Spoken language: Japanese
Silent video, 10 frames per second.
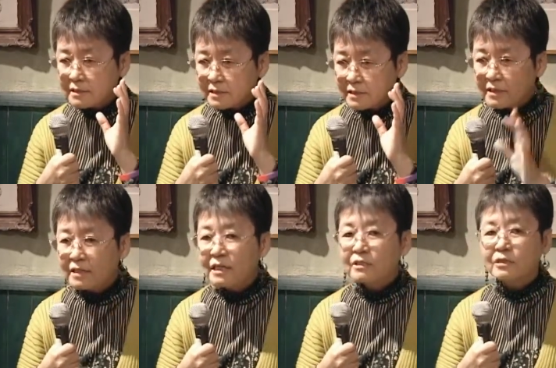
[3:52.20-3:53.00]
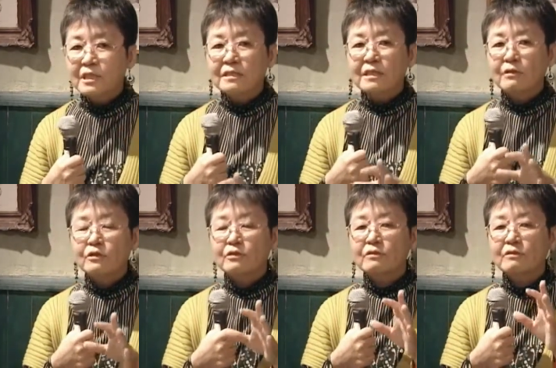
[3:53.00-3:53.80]
ジェンダー研究センターを
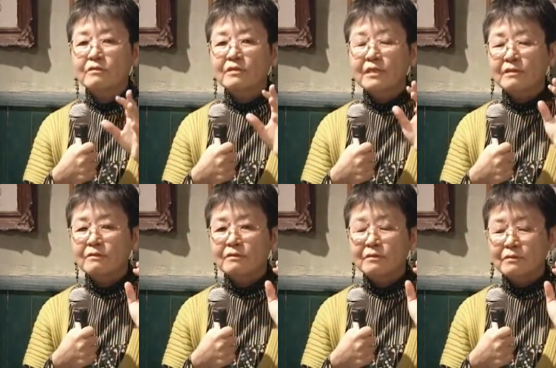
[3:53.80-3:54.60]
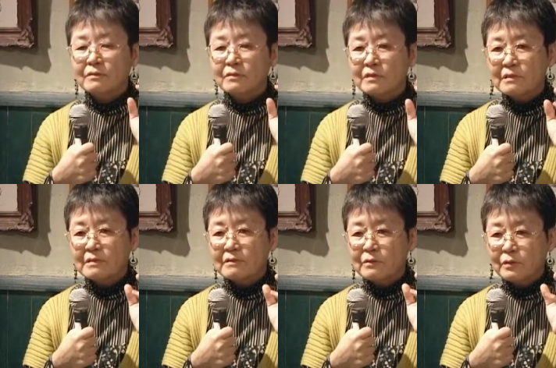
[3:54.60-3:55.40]
作るっていう
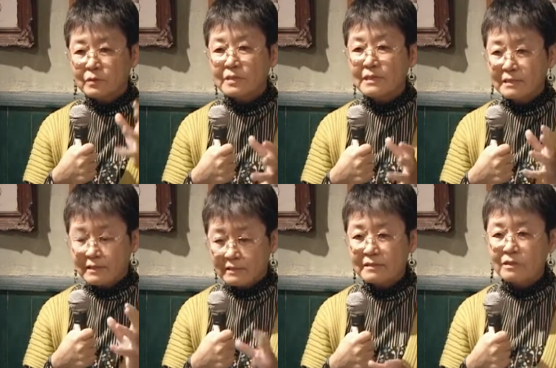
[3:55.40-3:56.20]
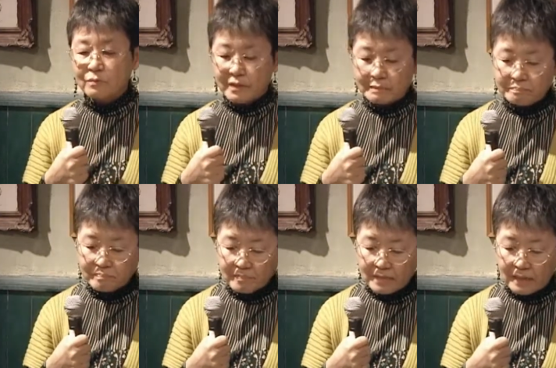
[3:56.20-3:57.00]
ことになったのは
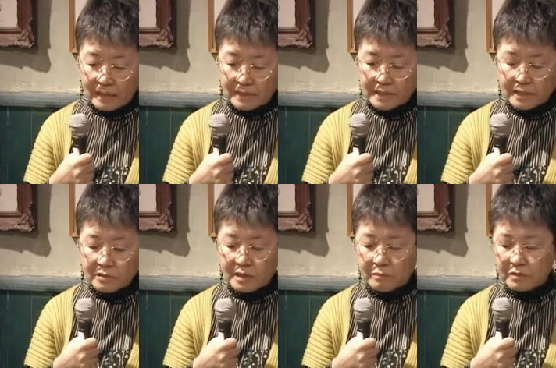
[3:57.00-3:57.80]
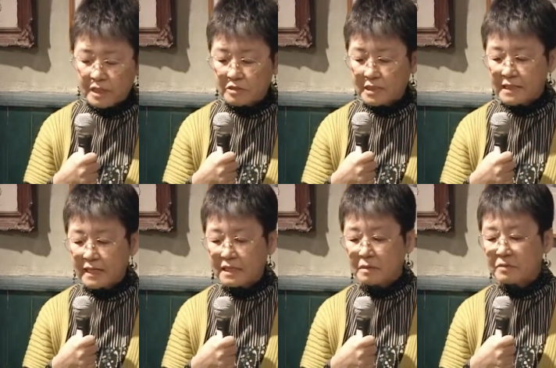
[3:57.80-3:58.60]
ICU でも21
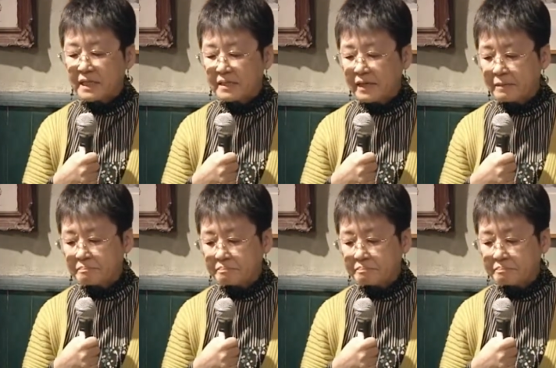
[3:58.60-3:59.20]
世紀に向けて